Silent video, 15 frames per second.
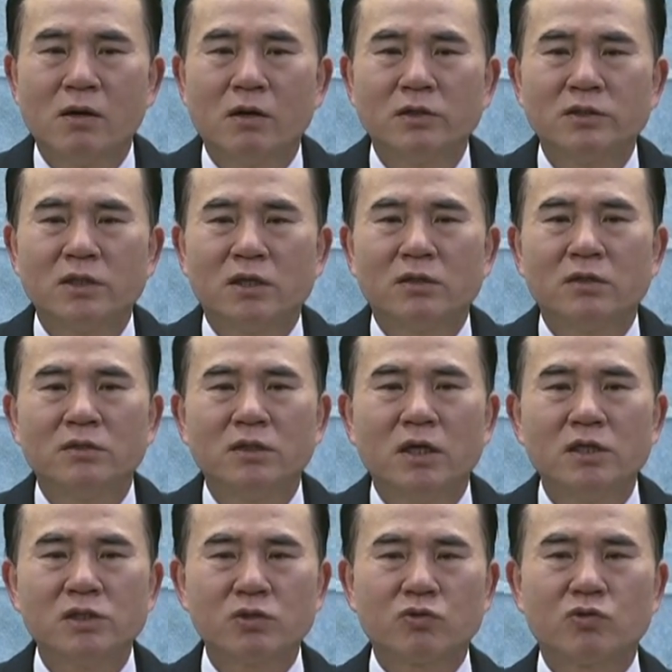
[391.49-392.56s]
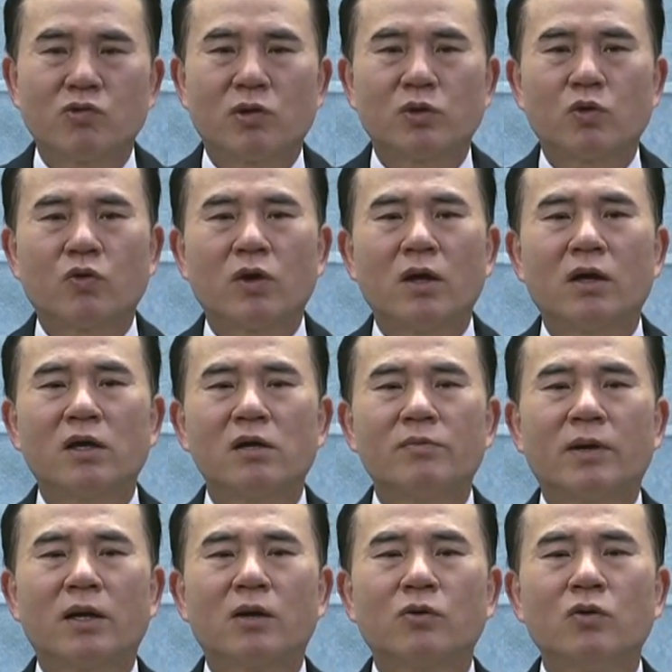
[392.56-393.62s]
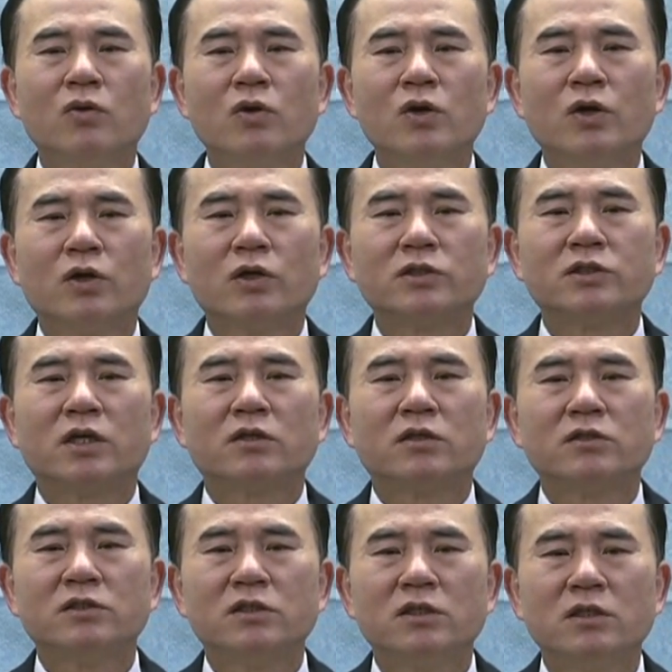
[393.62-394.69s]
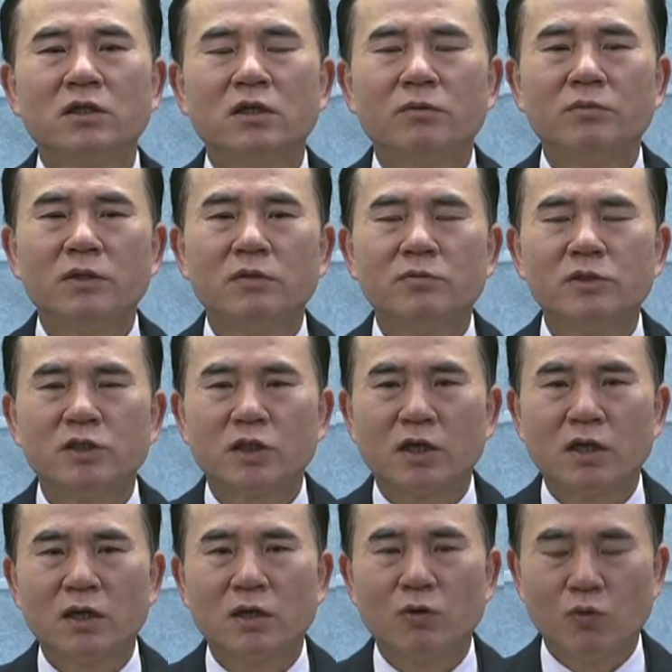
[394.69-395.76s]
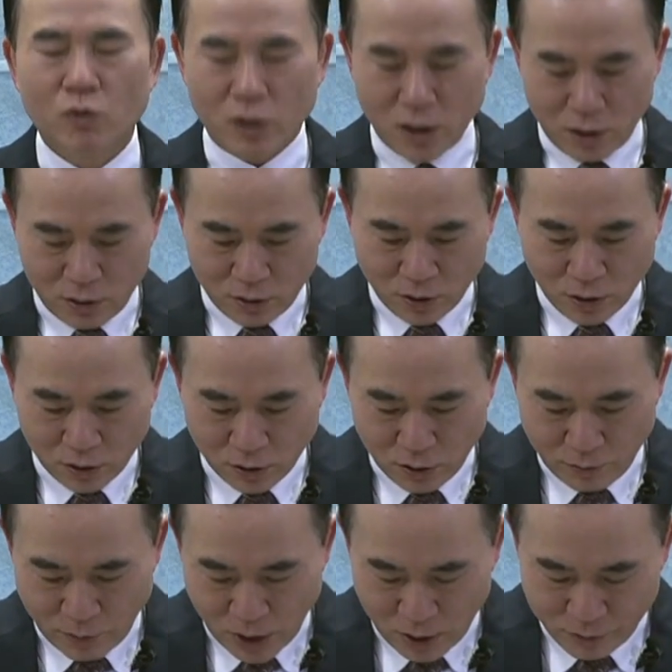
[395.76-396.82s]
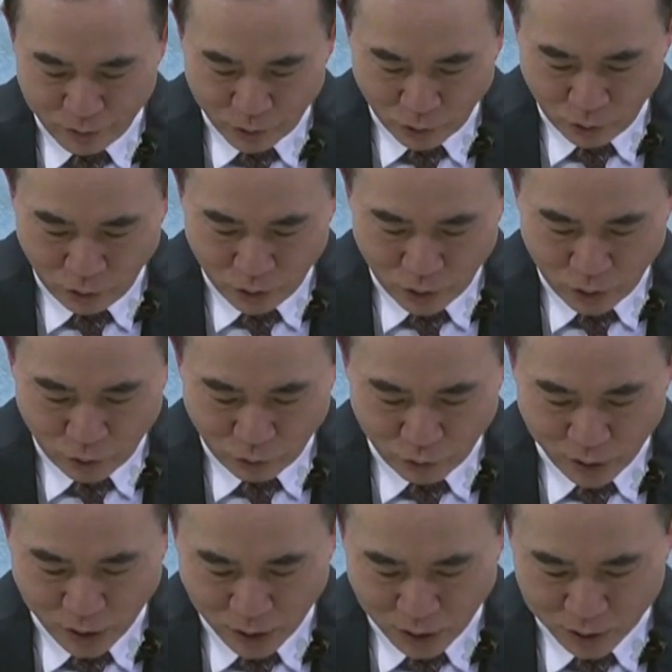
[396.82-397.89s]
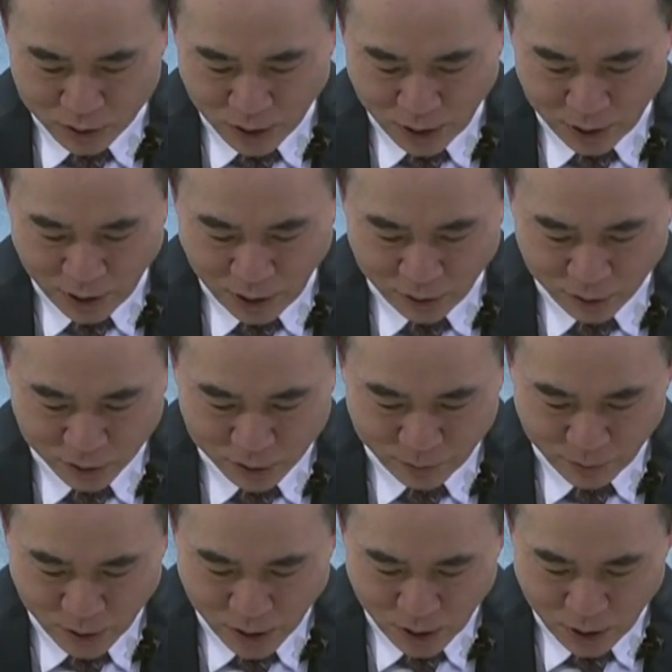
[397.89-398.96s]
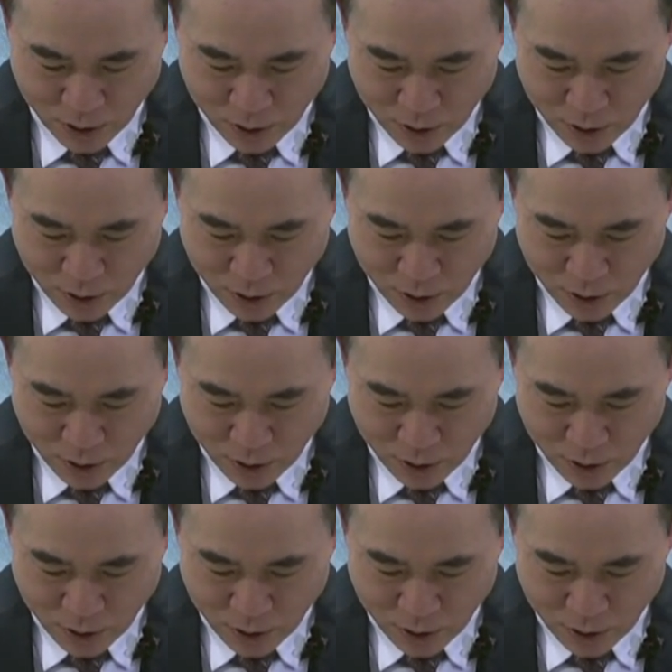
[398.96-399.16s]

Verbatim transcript: 어쩌든지 예수 그리스도와 동행하기를 바라고 어쩌든지 믿음을 지키기를 원하는 그런 마음으로 우리가 살아나는 것입니다.